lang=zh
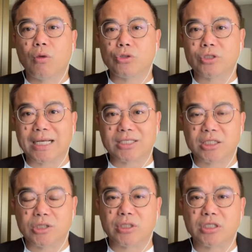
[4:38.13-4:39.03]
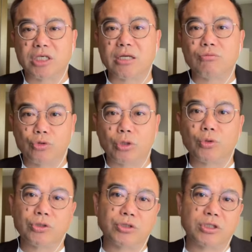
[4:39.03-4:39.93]
我觉得在十一月之前，
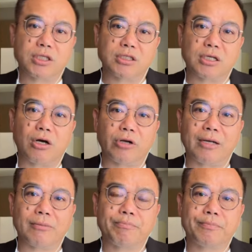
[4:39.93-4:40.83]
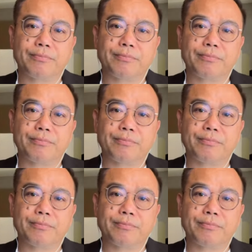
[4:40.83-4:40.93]
绝对就是政治考量。